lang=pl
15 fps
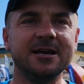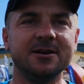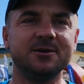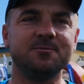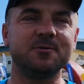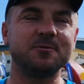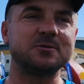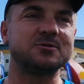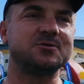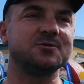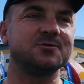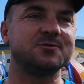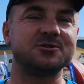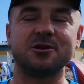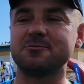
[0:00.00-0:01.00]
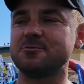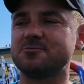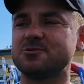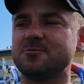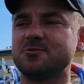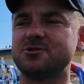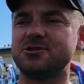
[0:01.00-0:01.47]
i po prostu chciałbym,
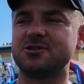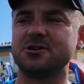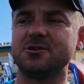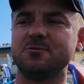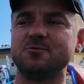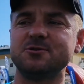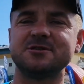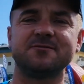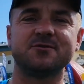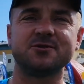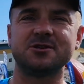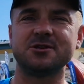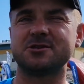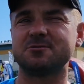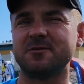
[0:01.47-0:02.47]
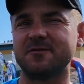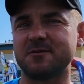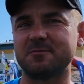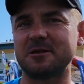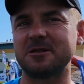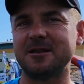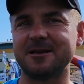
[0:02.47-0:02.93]
żeby dzisiaj mój zawód zawodnik
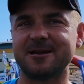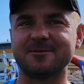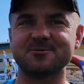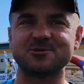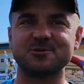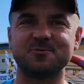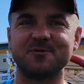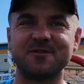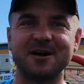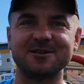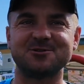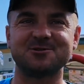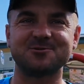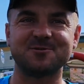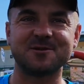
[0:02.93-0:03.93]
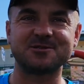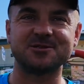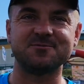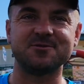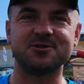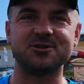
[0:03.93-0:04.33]
Sławek Maklęga może powalczył, zobaczymy.